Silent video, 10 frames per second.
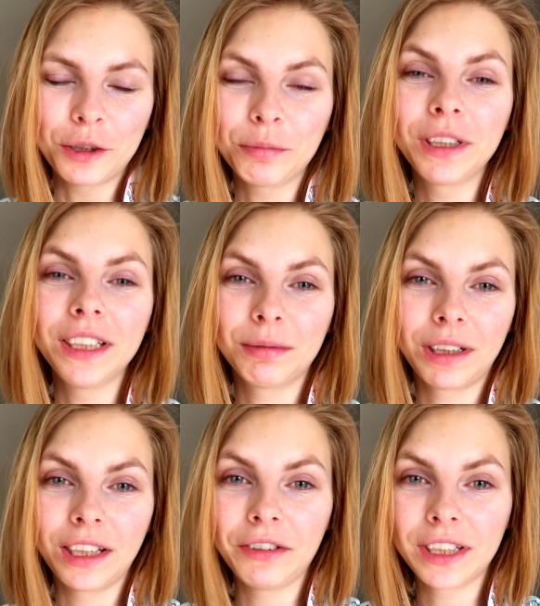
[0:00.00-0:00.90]
В общем, детям,
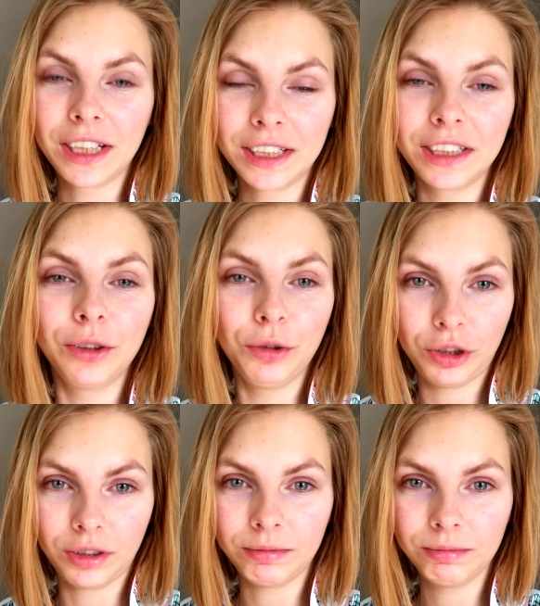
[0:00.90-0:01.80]
когда в садик не
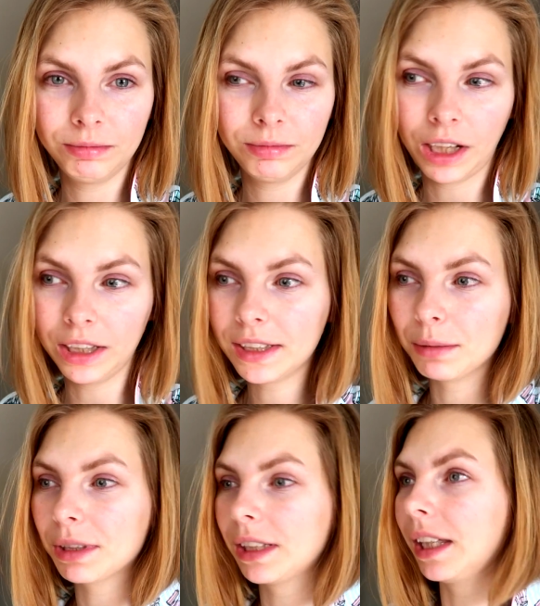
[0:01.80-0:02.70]
нужно, они
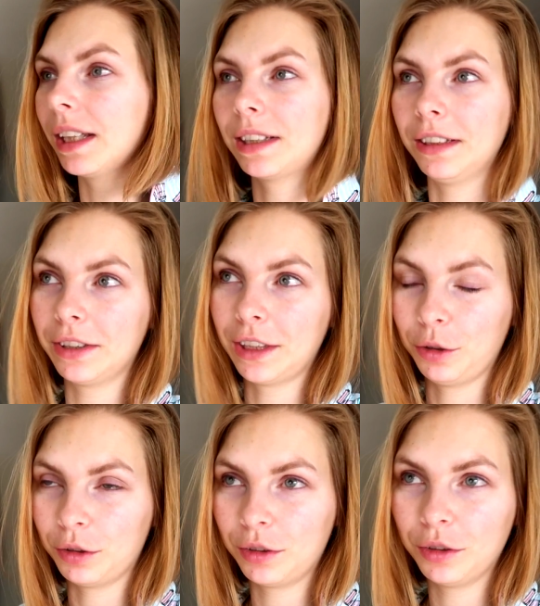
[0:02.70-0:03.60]
самостоятельно
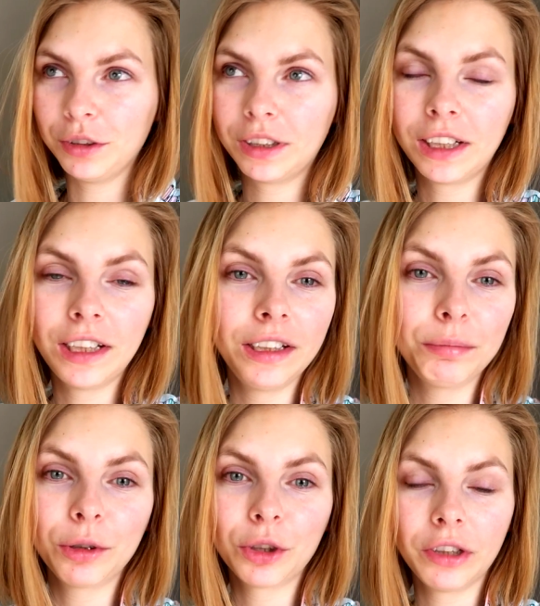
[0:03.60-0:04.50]
встают. То и когда
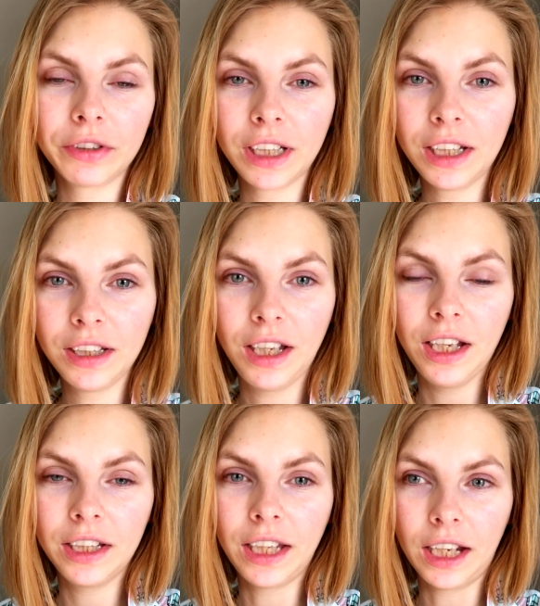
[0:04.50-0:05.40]
им нужно в сад,
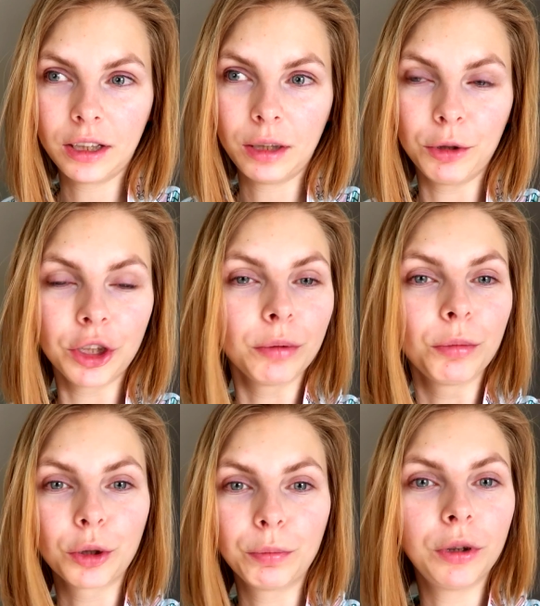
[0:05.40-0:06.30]
я их обычно
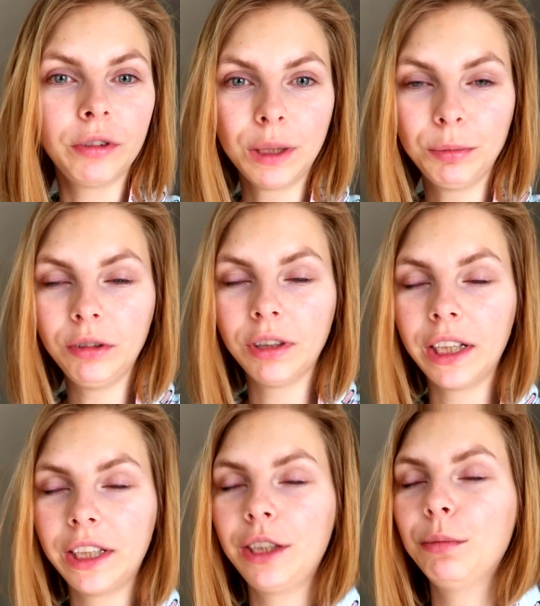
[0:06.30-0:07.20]
бужу полвосьмого,
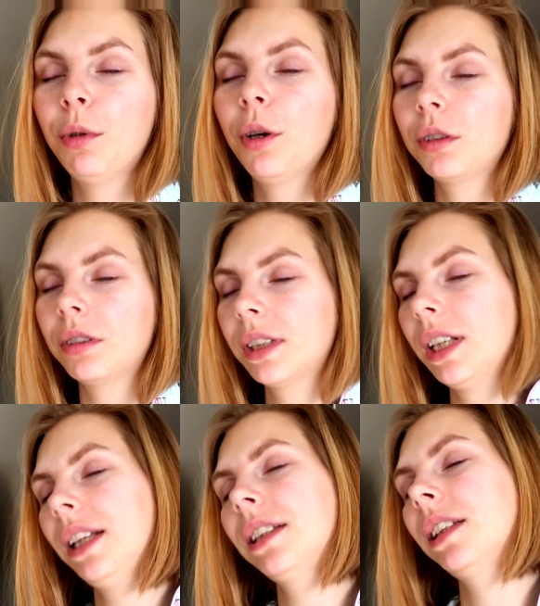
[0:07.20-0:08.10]
они не могут
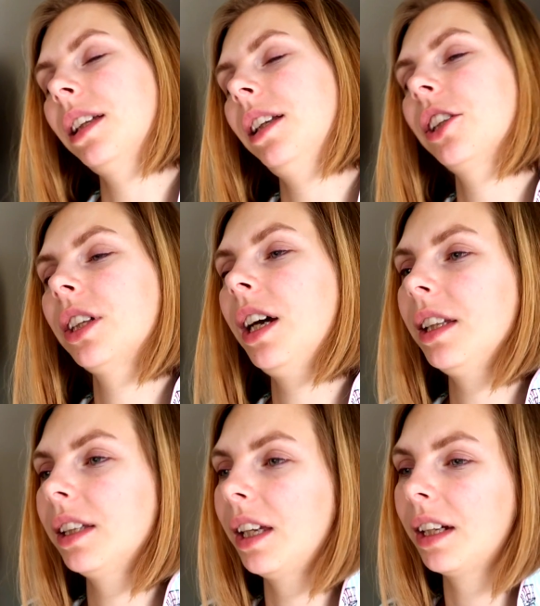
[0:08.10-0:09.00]
встать, они
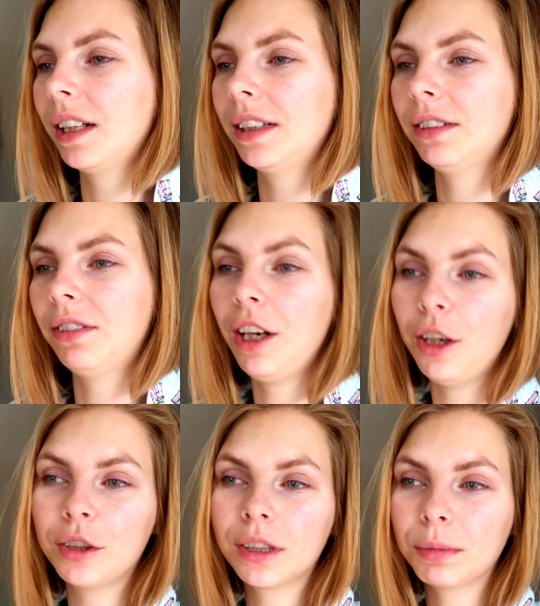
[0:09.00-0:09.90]
лежат, я их
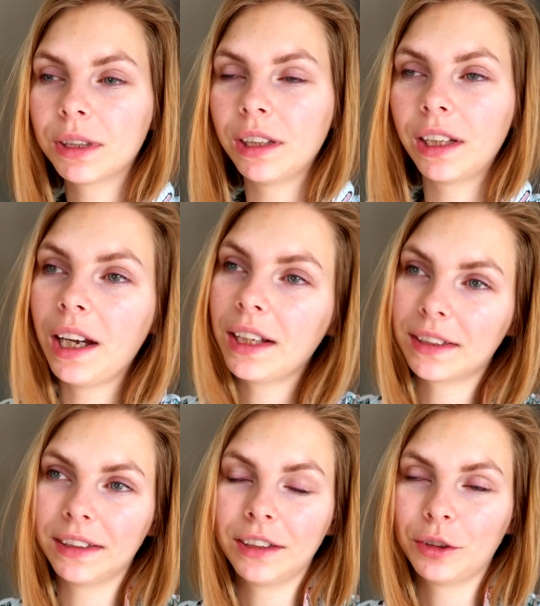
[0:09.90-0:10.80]
одеваю
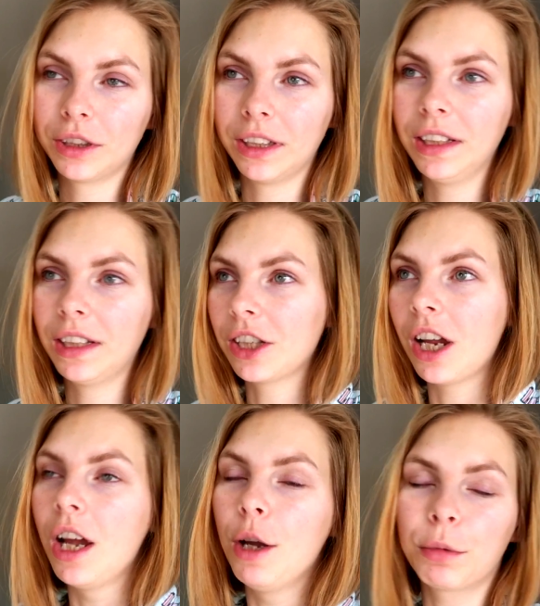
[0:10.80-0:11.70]
самостоятельно, то есть они даже
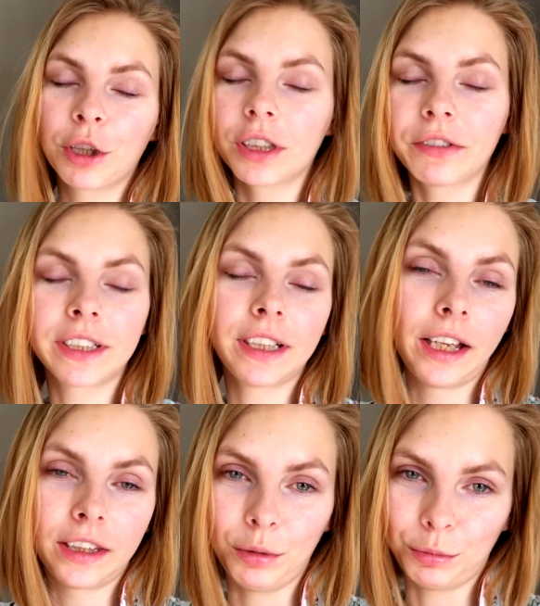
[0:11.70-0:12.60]
просто
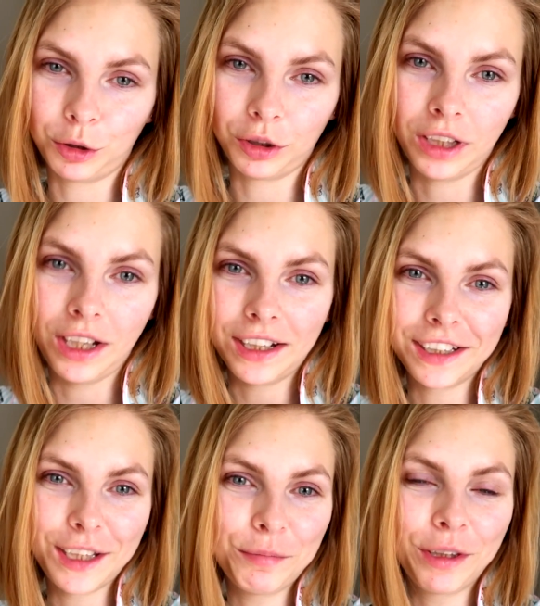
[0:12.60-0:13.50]
встать не могут.
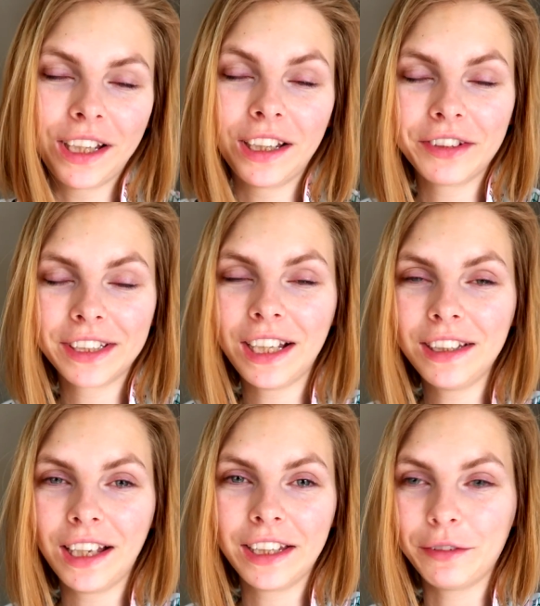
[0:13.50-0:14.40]
Когда мне надо в сад,
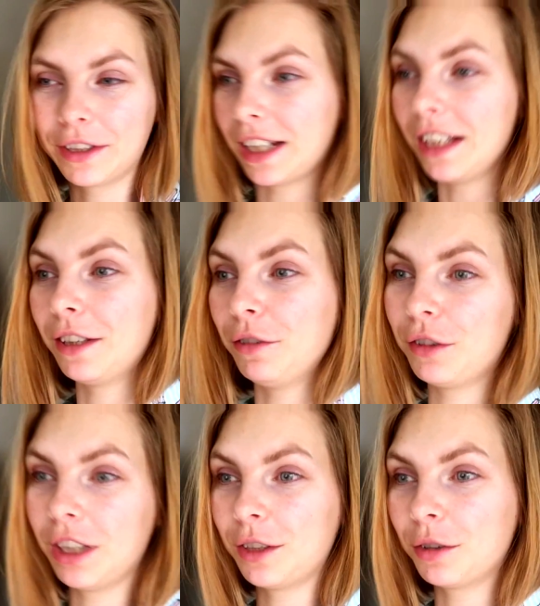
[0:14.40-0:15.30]
они вскакивают
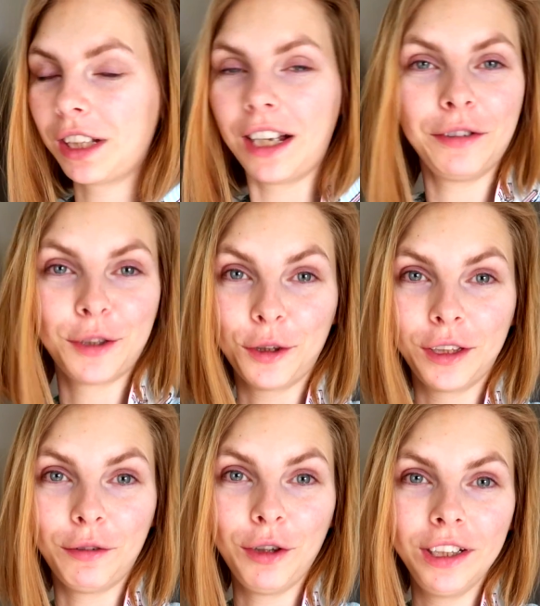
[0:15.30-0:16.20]
в 6 утра, все,
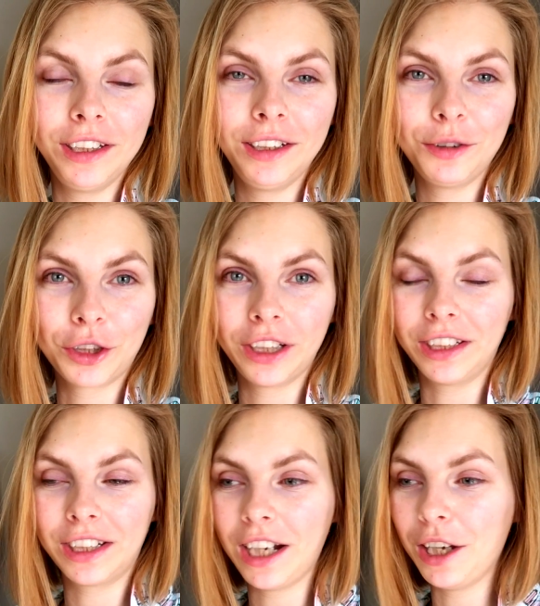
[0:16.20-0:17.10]
довольные, уже
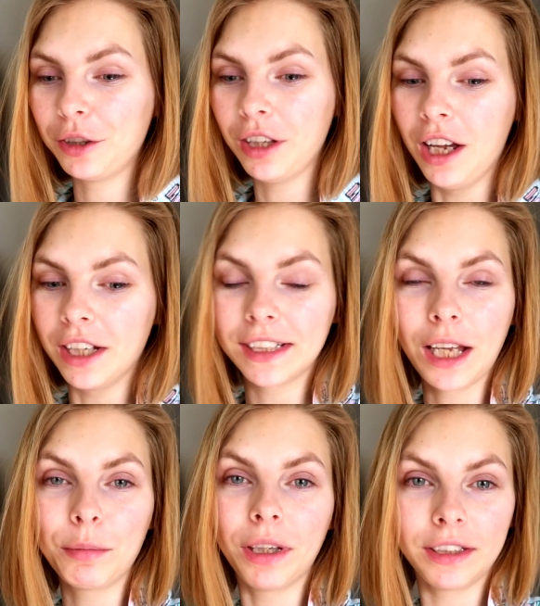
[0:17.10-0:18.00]
играют,
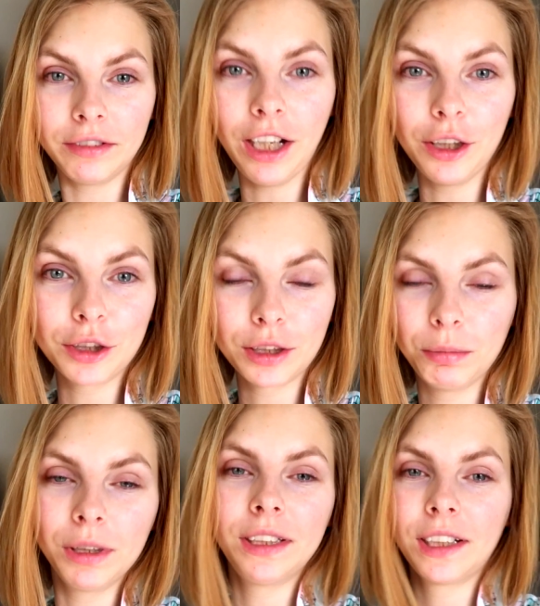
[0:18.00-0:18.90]
сами одеваются
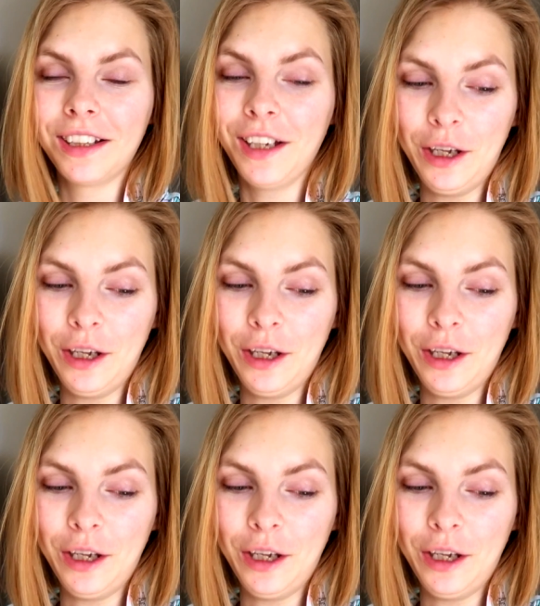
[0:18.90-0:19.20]
быстро.